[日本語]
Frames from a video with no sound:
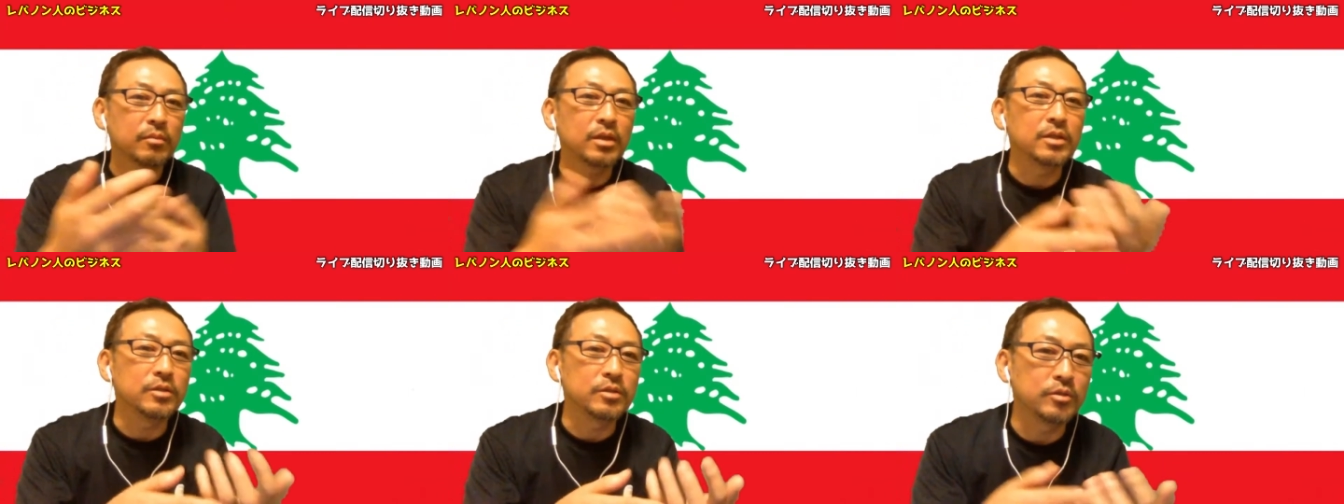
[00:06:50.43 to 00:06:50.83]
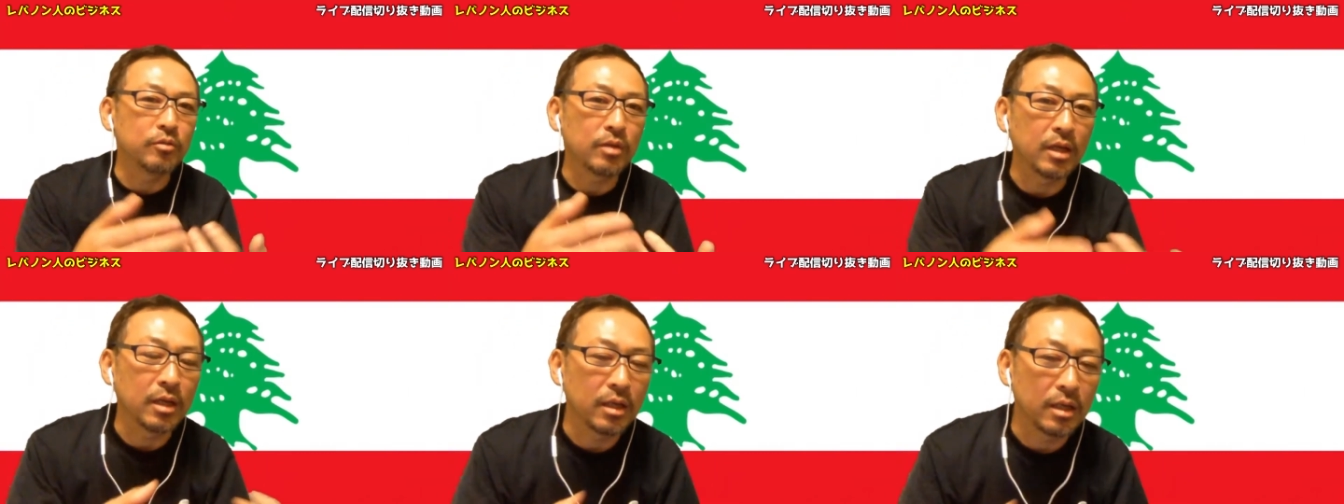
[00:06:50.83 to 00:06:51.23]
まあ、いう
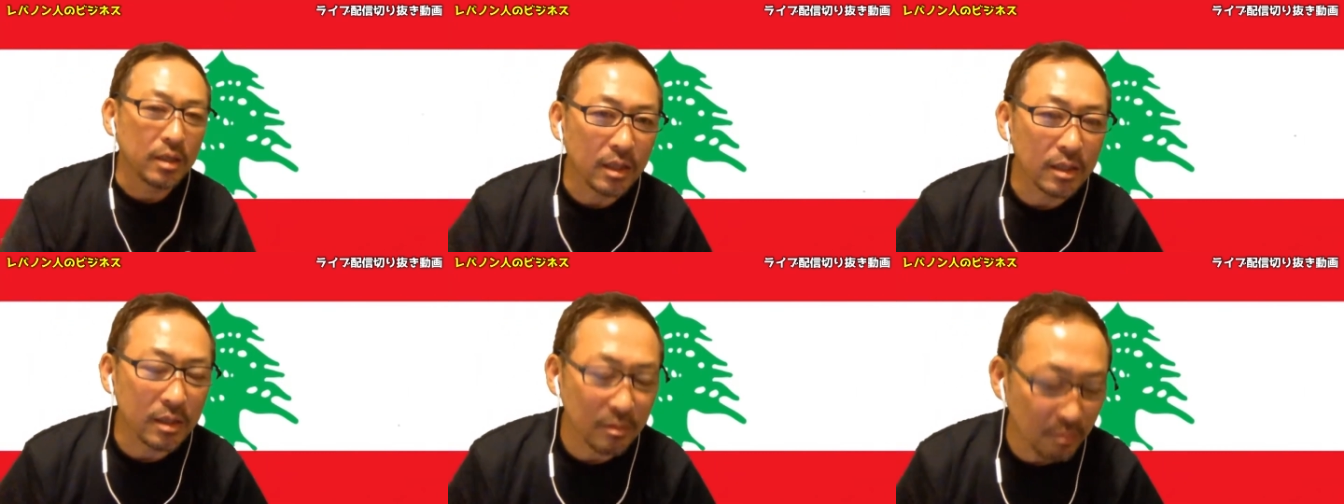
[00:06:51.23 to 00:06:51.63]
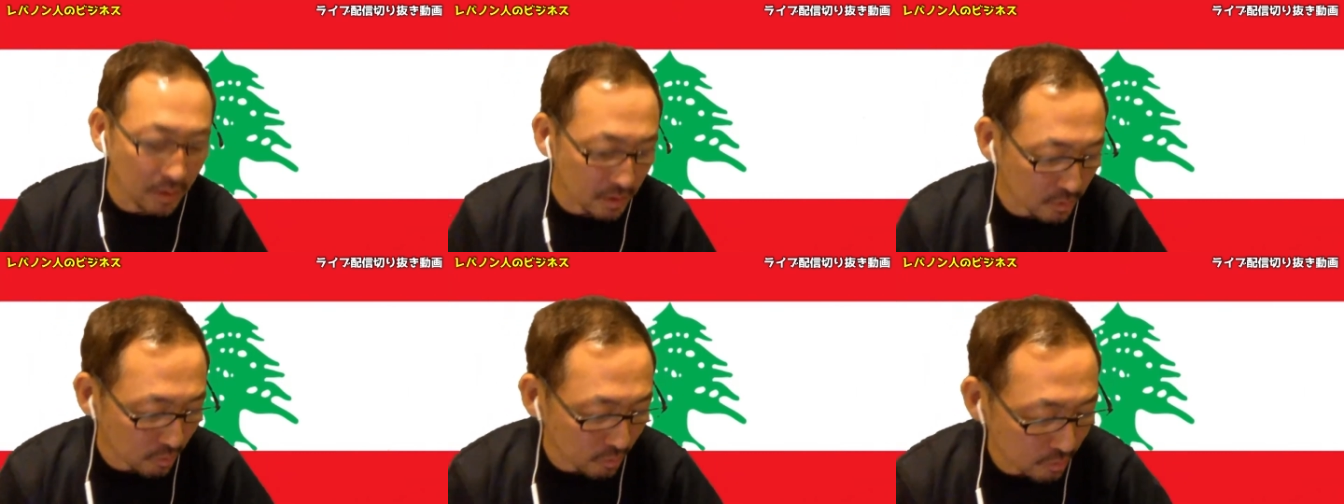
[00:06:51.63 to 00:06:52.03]
ようなね、
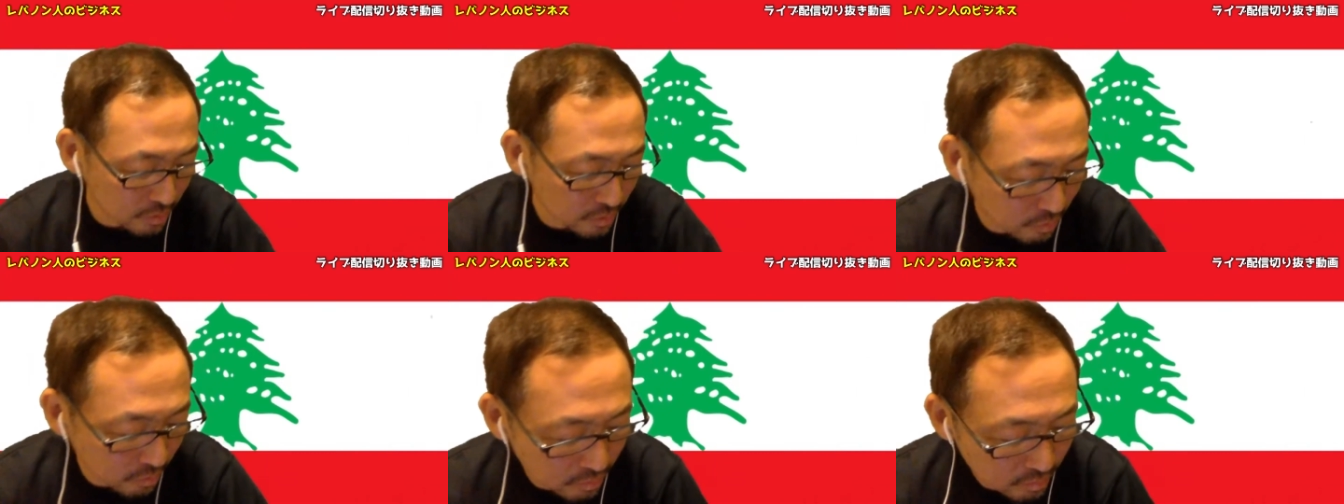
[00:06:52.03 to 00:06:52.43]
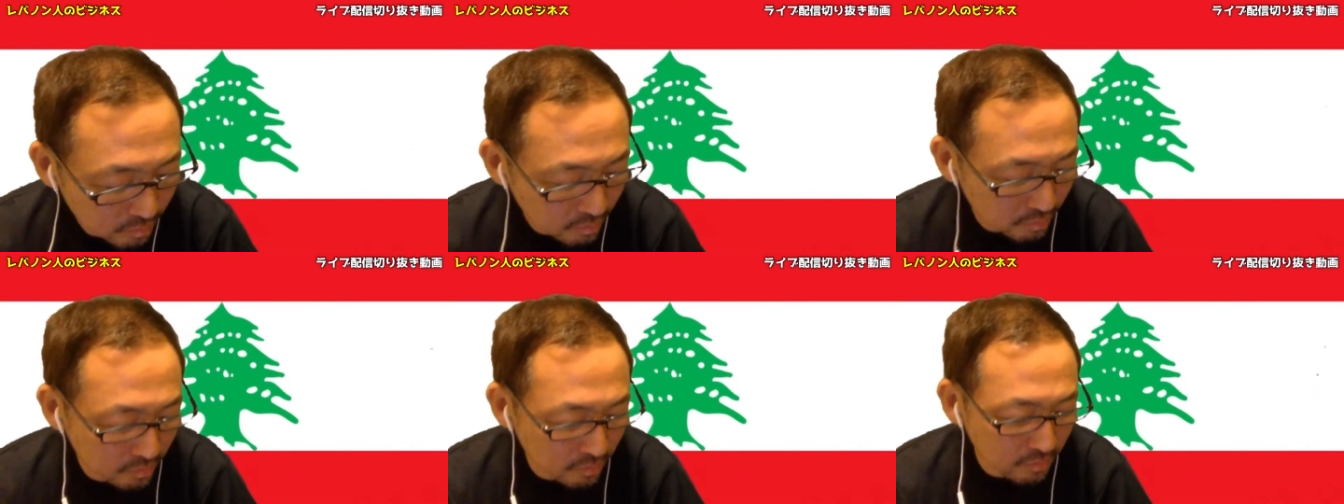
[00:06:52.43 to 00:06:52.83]
まあ、そういうの
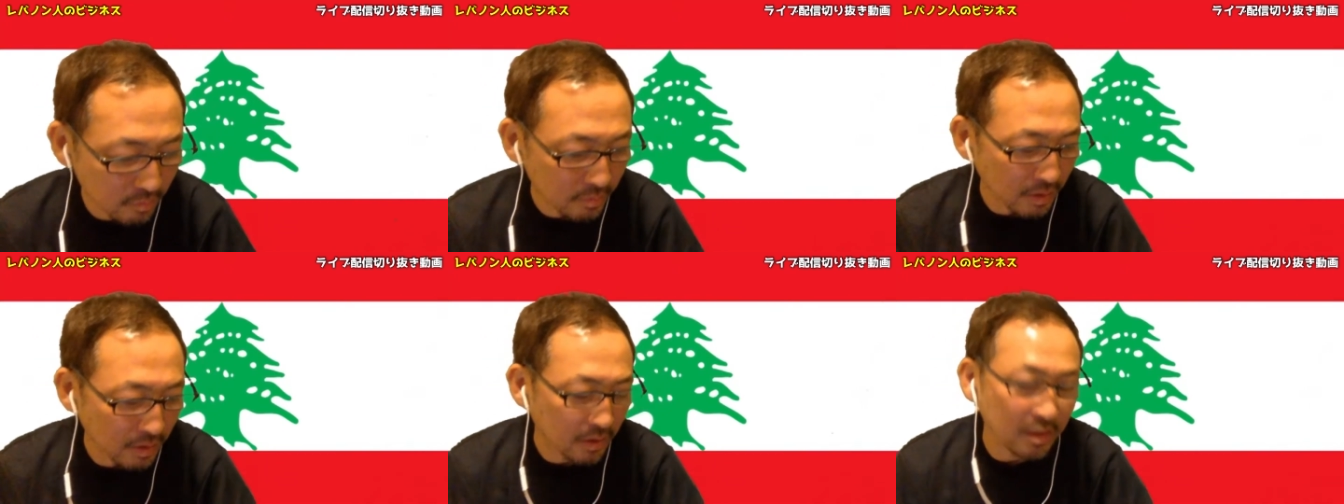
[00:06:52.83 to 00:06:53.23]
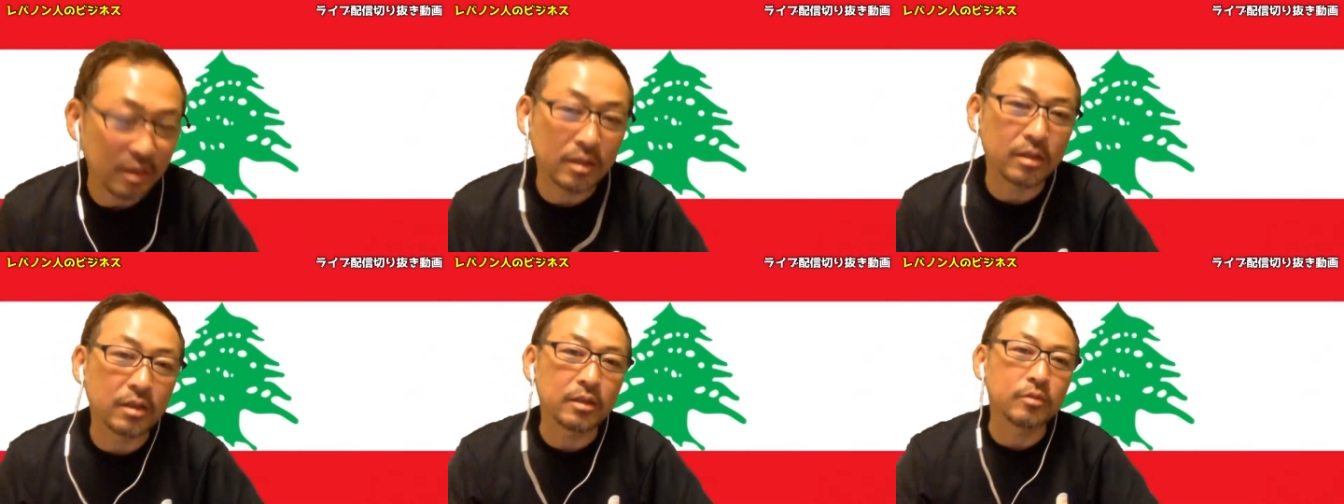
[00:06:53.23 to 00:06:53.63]
をやっ
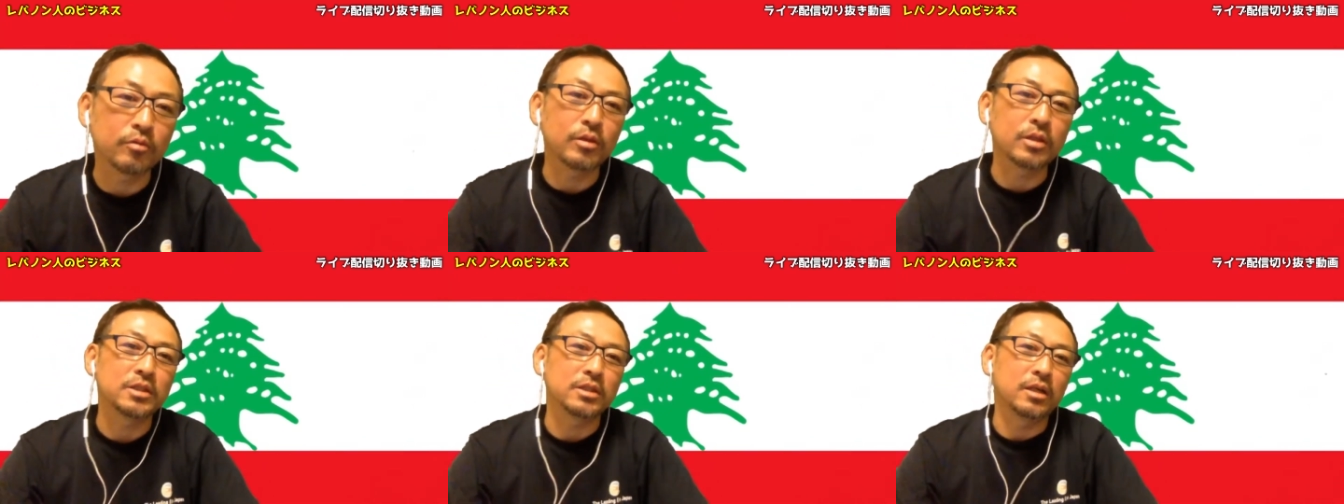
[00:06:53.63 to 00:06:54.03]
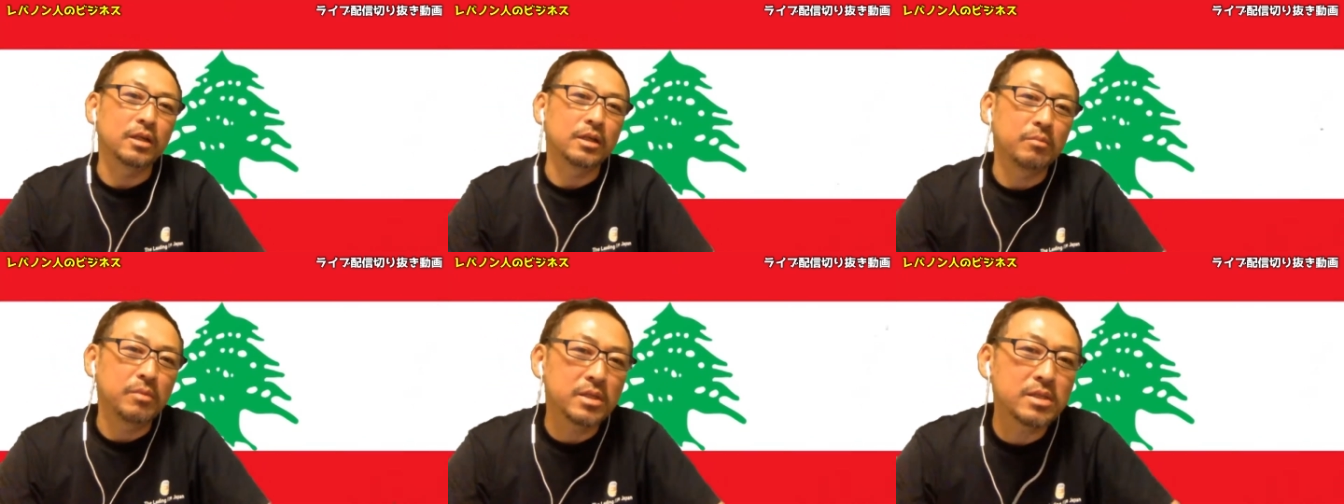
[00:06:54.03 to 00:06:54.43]
てきた人たち
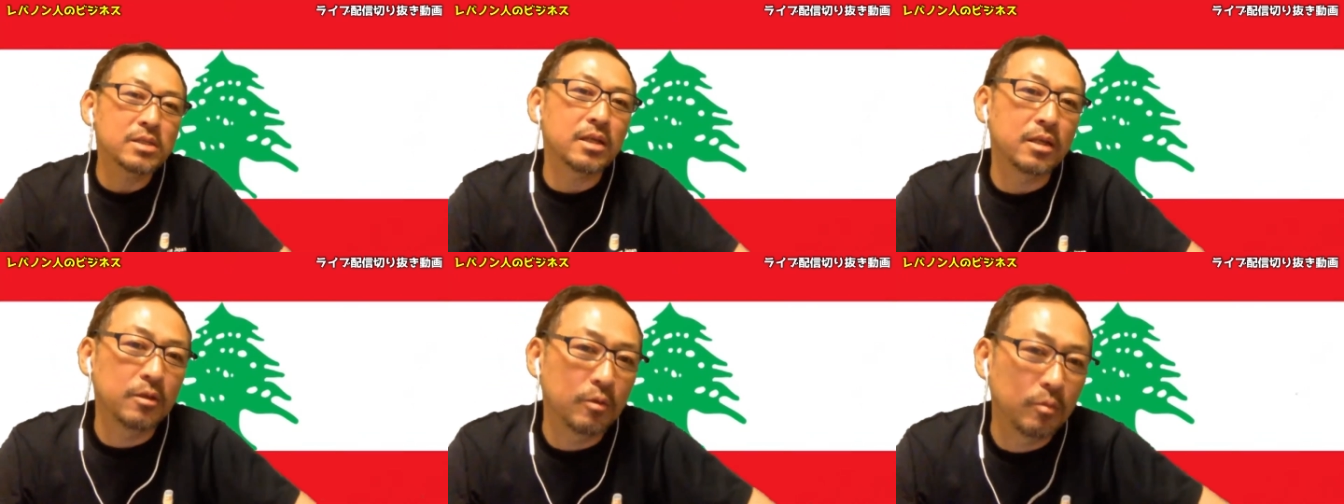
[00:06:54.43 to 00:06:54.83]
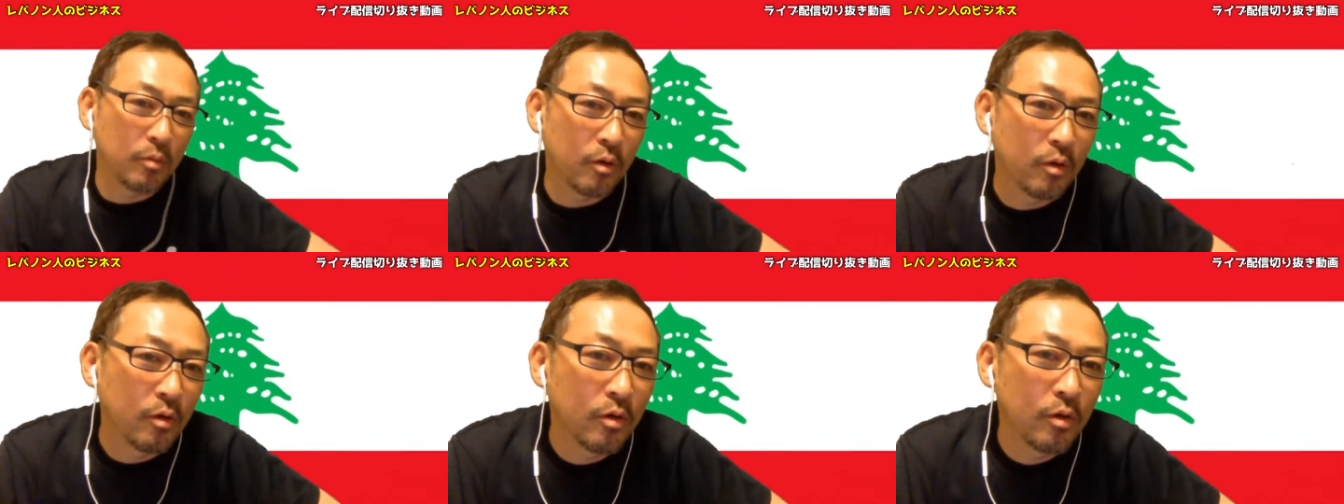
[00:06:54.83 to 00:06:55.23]
がいますけれど
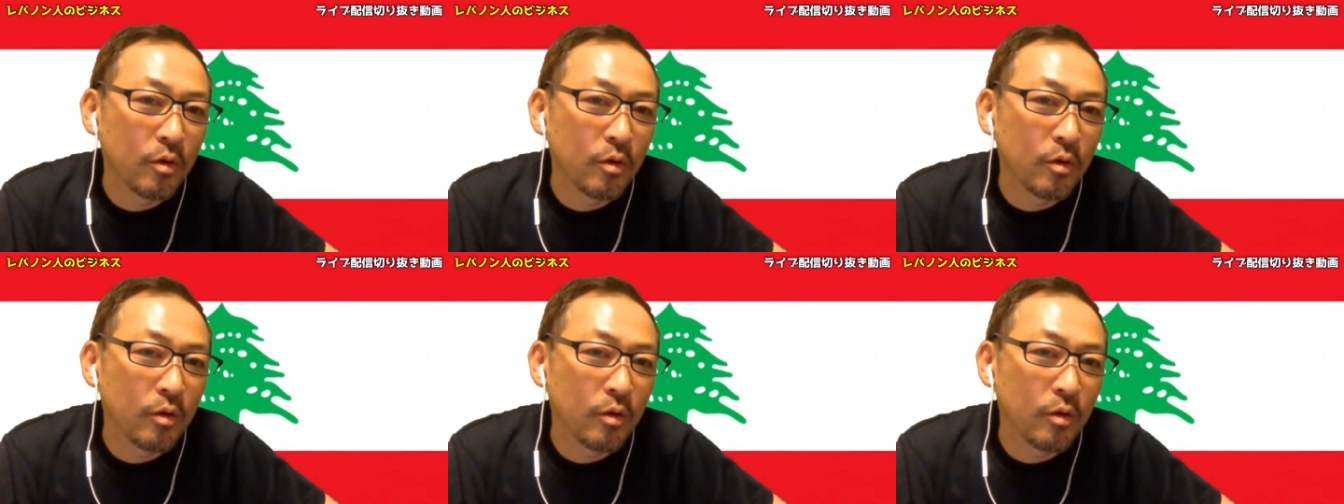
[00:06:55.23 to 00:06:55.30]
も、